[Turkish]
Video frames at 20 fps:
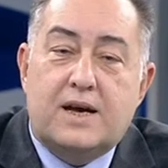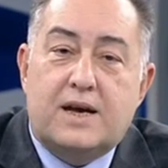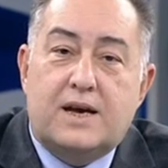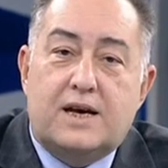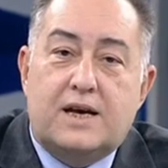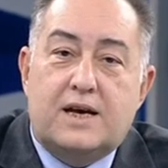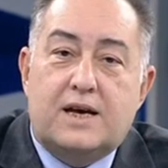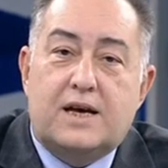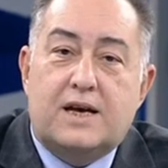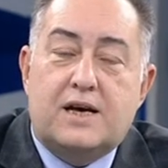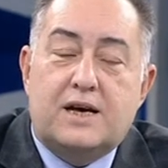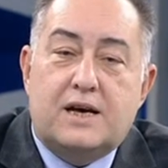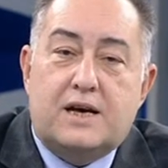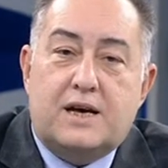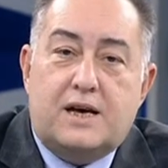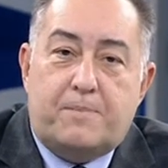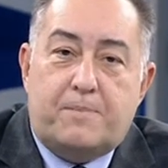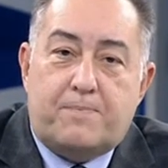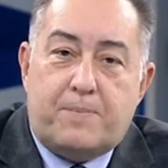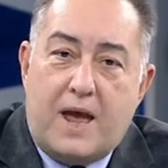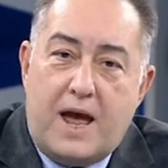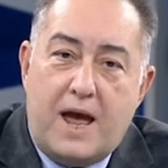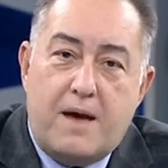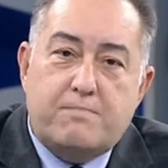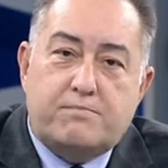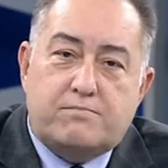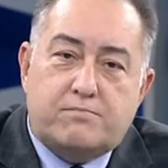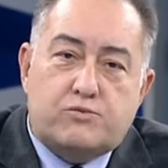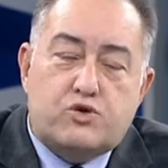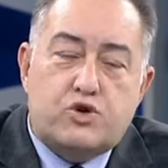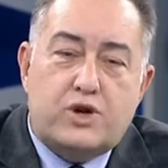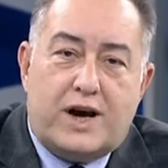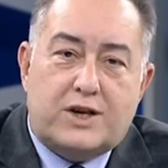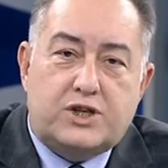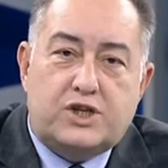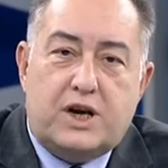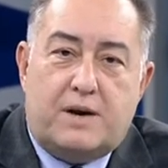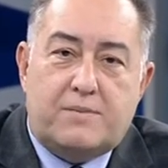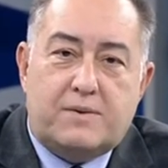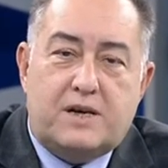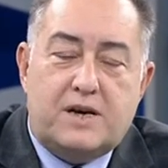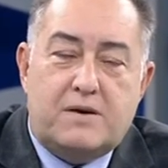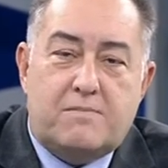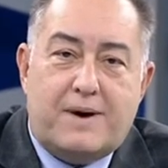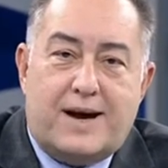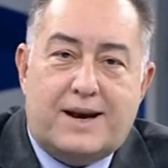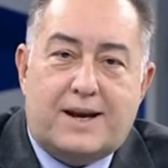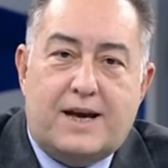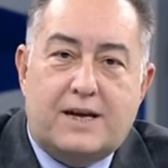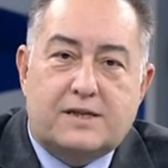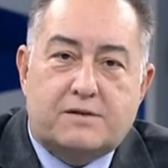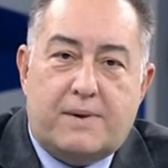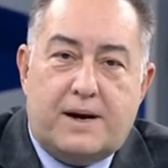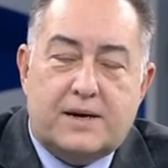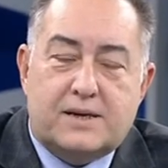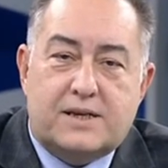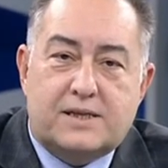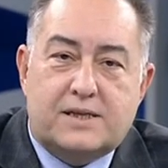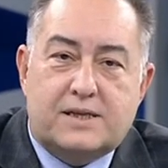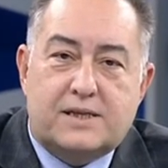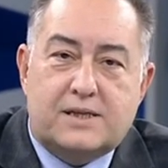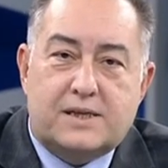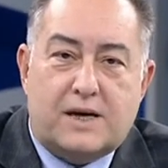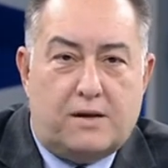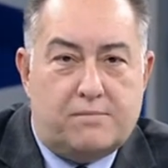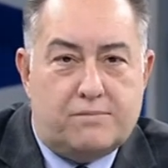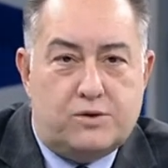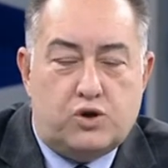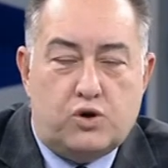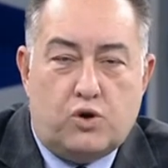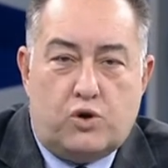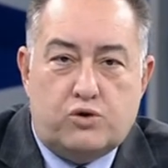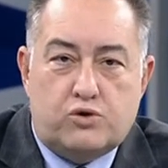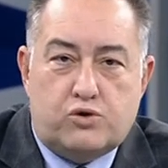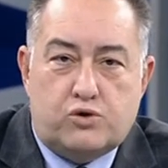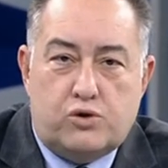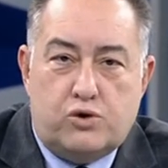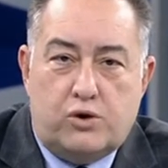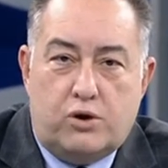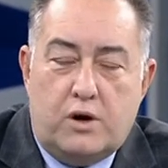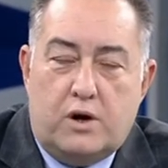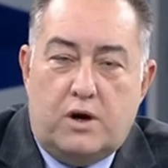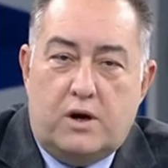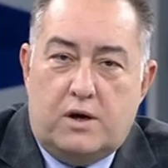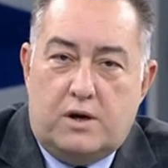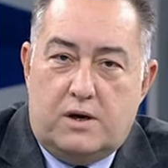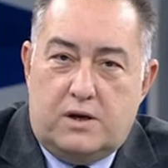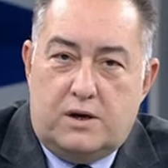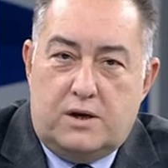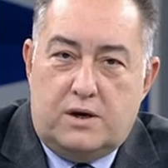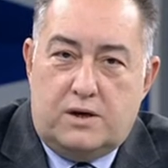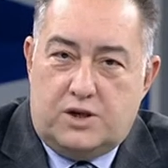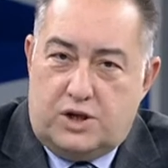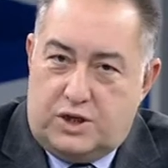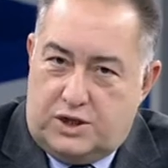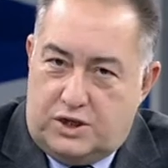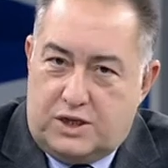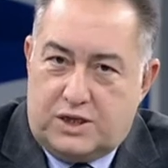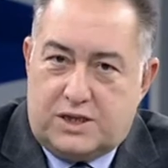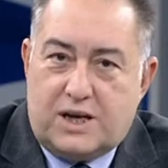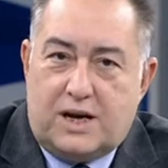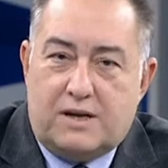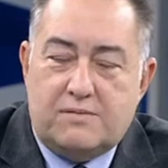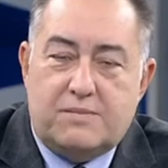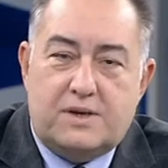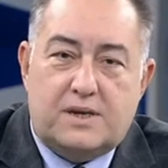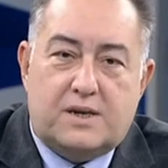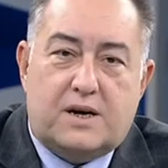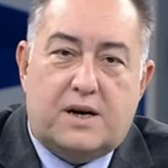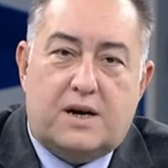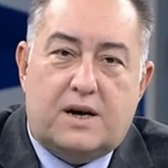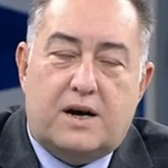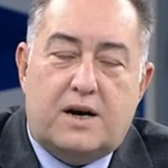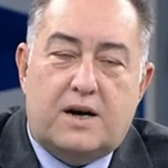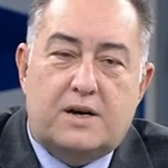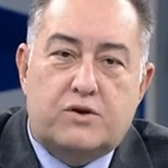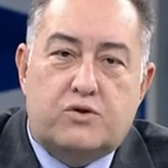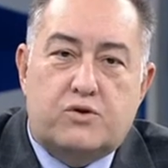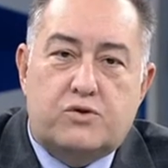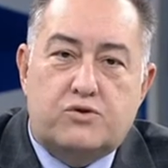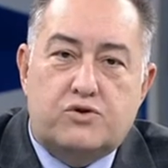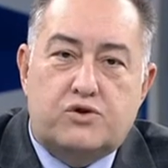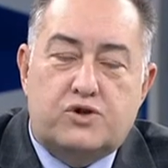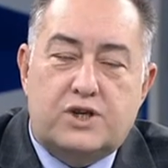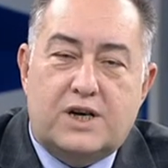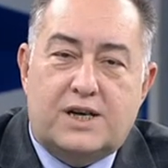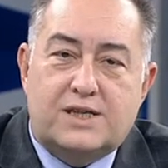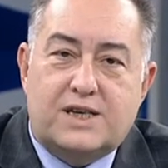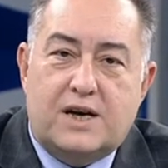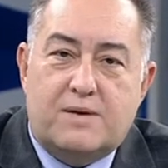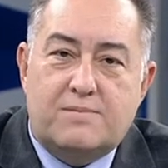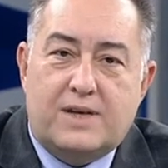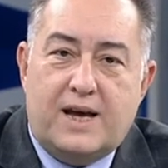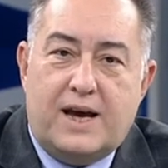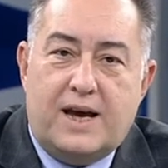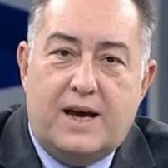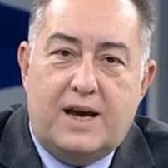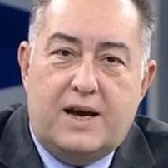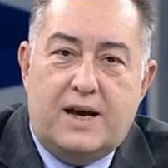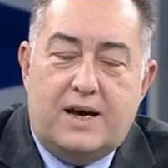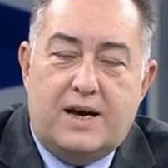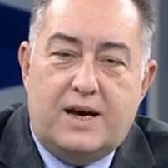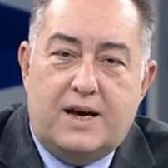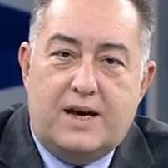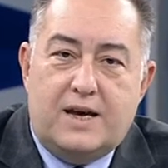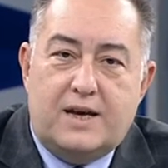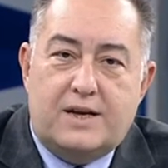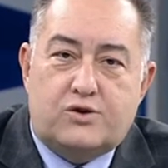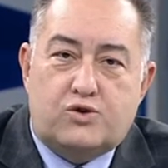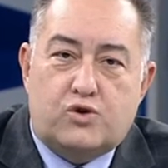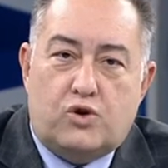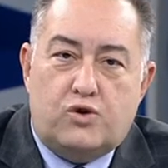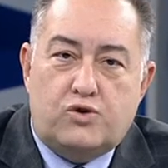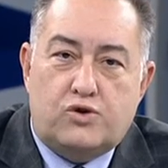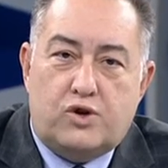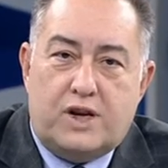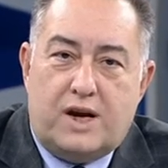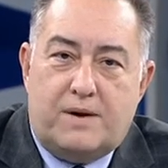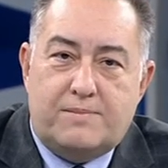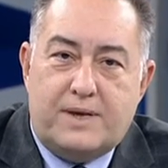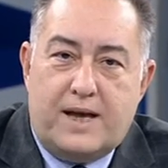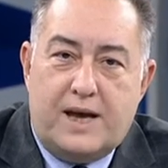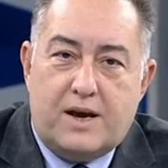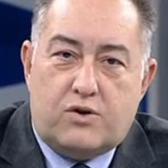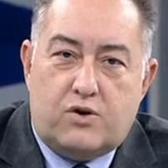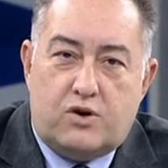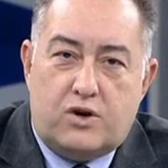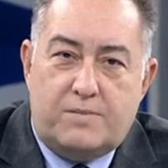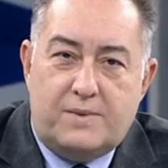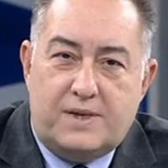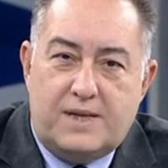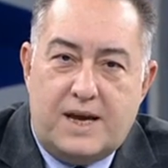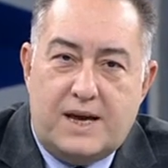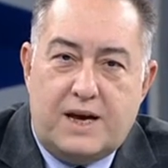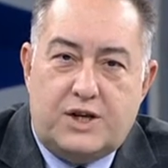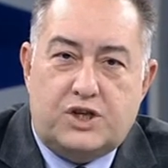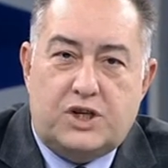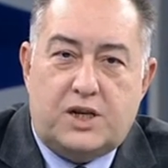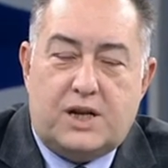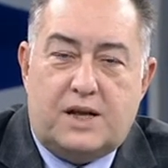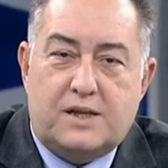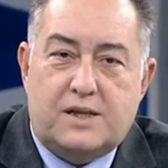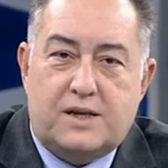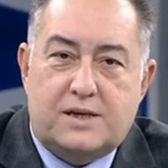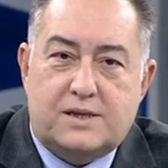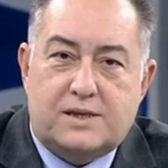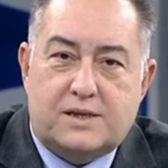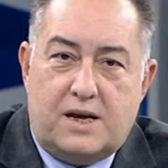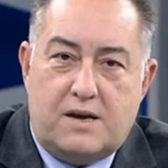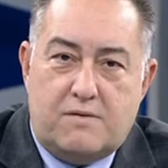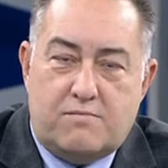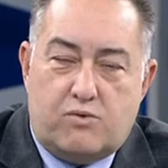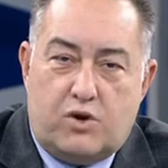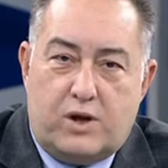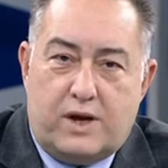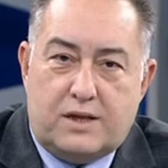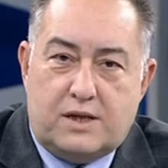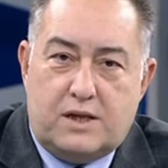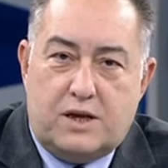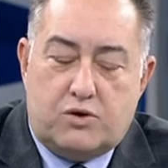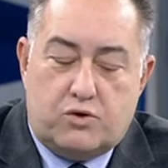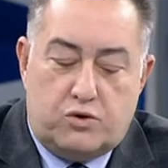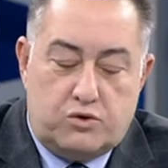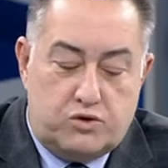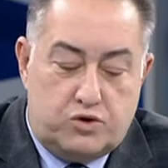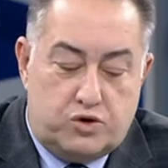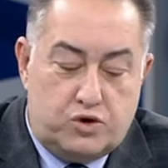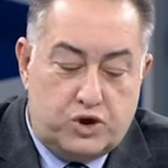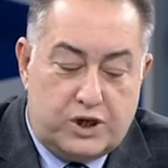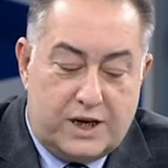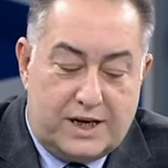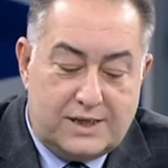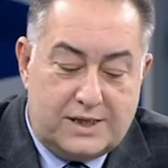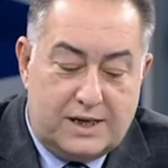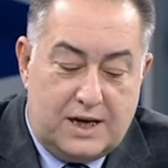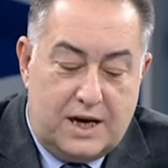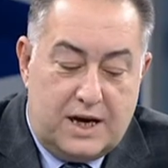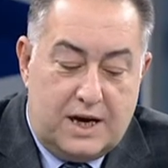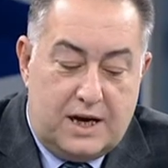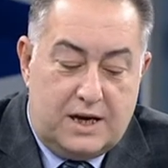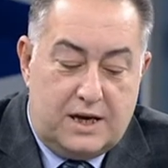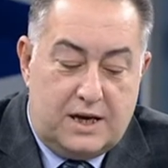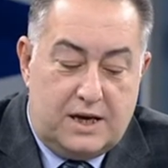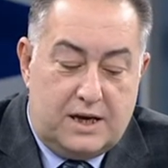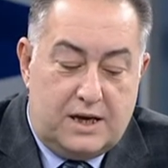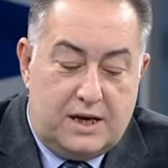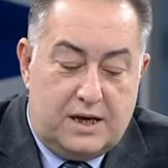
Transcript: Ee, hem dün akşamki Merkez Bankası'nın almış olduğu e, şaşırtan bir kararı konuşacağız. Hem de e, son dönemde ekonomide yaşananları Sayın Bolat'la konuşacağız e,